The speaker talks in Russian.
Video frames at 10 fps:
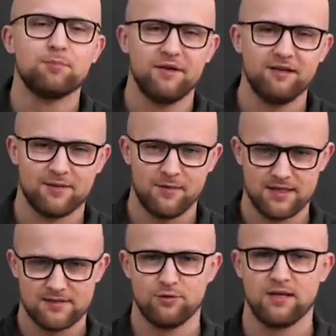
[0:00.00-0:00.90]
Привет,
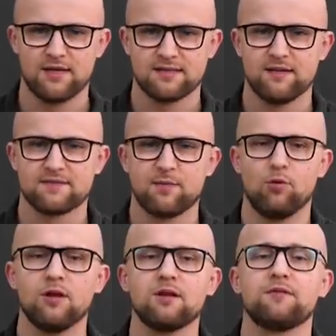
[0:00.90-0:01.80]
меня зовут Ярослав
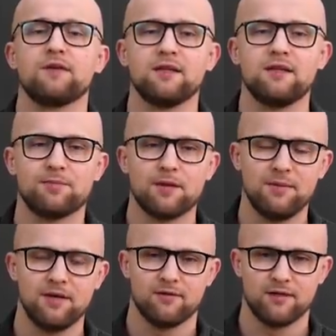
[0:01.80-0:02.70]
Самойлов, я
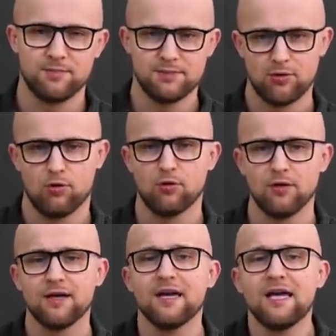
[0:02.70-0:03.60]
дипломированный психолог.